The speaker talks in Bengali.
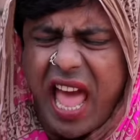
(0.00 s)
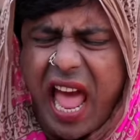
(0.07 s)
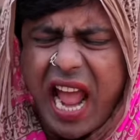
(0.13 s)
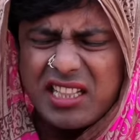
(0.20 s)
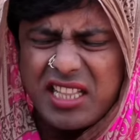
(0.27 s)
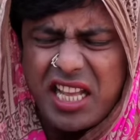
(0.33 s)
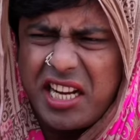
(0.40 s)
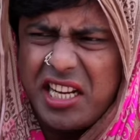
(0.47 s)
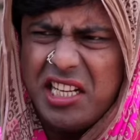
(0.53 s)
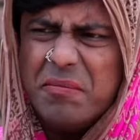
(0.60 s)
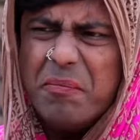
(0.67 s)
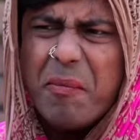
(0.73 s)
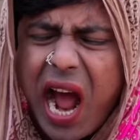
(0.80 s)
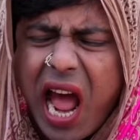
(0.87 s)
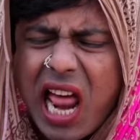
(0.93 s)
দেখ দেখিনি
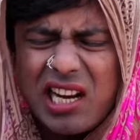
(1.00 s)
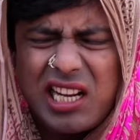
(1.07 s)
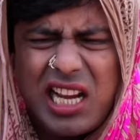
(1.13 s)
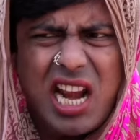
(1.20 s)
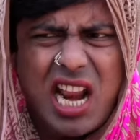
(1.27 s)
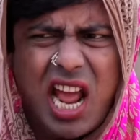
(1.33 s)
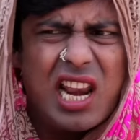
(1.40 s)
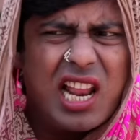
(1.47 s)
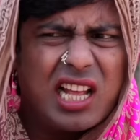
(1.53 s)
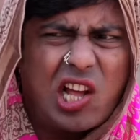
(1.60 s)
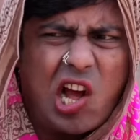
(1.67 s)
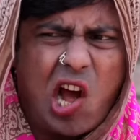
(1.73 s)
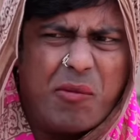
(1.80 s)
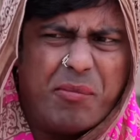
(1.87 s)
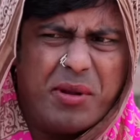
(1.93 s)
মাল কেন
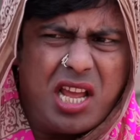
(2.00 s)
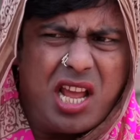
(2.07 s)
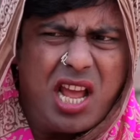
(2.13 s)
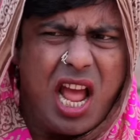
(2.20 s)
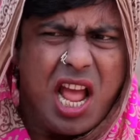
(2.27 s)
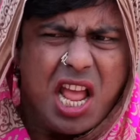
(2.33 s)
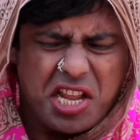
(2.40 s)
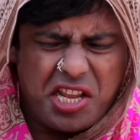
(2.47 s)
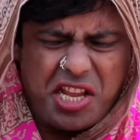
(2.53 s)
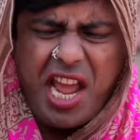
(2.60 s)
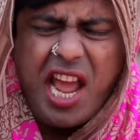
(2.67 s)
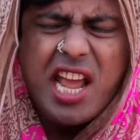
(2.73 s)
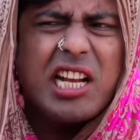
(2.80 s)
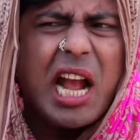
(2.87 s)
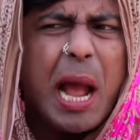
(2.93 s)
আলাদা হবে
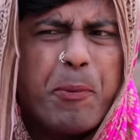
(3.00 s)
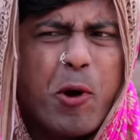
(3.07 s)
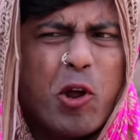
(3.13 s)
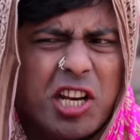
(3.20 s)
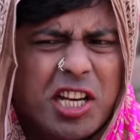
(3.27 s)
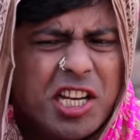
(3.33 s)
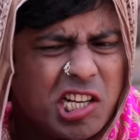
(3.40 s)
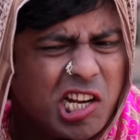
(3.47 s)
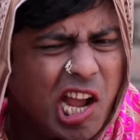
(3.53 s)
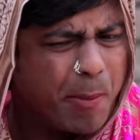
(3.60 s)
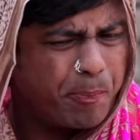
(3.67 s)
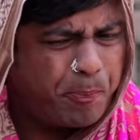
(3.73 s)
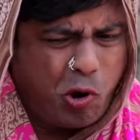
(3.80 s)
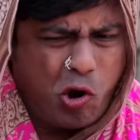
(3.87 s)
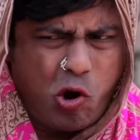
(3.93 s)
এই কাপড়েরই
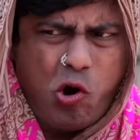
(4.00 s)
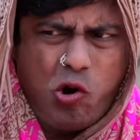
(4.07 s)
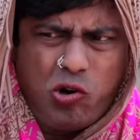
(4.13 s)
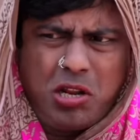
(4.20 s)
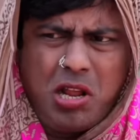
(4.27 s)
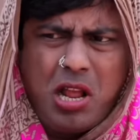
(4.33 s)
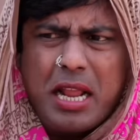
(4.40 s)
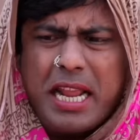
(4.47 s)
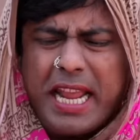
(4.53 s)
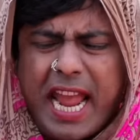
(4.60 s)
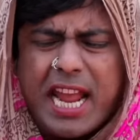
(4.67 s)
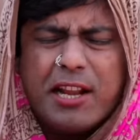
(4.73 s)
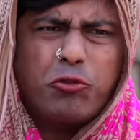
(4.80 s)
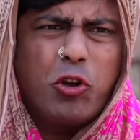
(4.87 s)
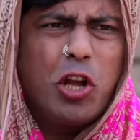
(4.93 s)
কাপড়
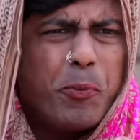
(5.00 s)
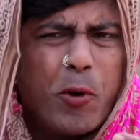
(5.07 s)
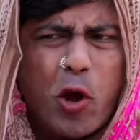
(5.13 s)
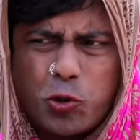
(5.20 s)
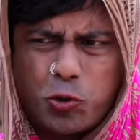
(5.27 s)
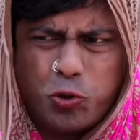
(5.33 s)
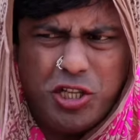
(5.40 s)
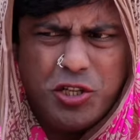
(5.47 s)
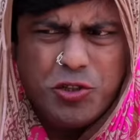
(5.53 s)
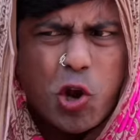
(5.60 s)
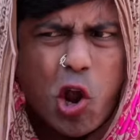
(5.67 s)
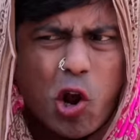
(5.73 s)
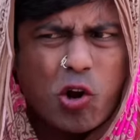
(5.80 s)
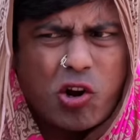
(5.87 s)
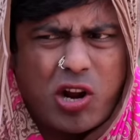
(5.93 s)
এই তো পরশুদিন
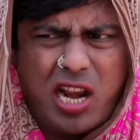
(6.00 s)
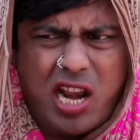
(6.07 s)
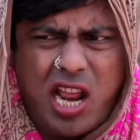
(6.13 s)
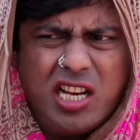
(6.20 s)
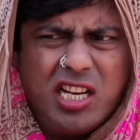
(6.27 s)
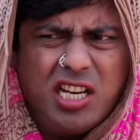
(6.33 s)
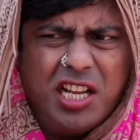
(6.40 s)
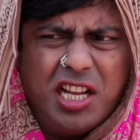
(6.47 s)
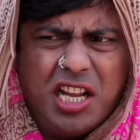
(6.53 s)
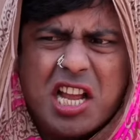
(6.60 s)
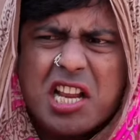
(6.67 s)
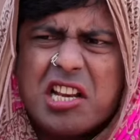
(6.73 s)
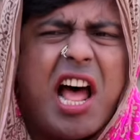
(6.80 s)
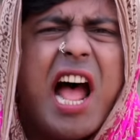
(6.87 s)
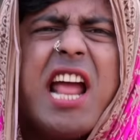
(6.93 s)
ঝকো খালা লিলি
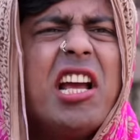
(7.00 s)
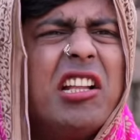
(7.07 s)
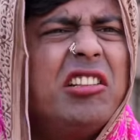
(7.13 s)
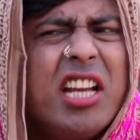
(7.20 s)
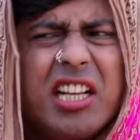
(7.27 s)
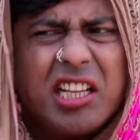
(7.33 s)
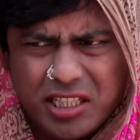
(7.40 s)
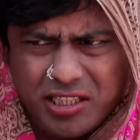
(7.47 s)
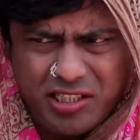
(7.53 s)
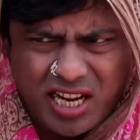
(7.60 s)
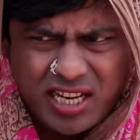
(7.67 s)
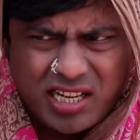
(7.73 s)
লাইরে দেখিনি